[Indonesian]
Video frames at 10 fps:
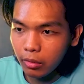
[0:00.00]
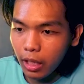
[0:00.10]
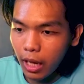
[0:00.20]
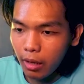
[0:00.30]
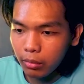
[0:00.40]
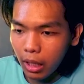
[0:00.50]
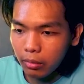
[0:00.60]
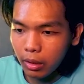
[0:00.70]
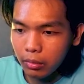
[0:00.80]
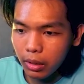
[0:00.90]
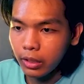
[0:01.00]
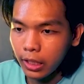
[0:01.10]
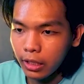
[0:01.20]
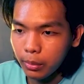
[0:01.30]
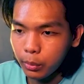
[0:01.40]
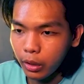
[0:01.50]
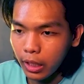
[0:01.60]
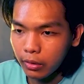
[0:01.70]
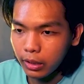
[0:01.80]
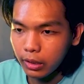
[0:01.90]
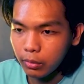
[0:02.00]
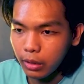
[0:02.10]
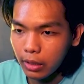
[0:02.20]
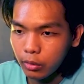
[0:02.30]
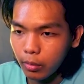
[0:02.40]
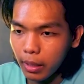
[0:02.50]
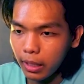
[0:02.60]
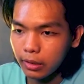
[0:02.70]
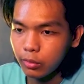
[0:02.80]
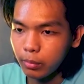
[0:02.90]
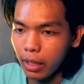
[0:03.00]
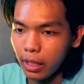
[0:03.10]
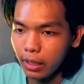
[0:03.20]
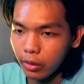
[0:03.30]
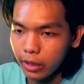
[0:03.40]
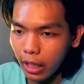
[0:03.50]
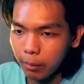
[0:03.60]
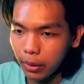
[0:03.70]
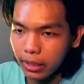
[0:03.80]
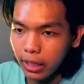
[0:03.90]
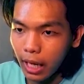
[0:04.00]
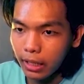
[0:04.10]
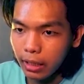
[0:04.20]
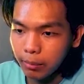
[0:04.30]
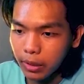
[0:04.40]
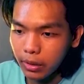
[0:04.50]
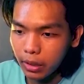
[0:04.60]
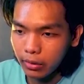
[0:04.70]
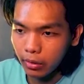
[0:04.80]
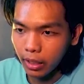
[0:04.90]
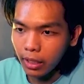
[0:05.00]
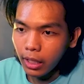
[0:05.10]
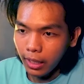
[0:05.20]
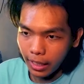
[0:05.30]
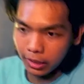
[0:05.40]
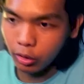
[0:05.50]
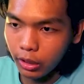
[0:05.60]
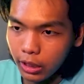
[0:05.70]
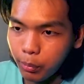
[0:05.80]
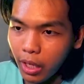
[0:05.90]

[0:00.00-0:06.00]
udah udah udah stop. Oke, okay, kebutuhan aku ini udah cukup banget cuma golden apple aja gak ada tapi it's okay. Let's go kita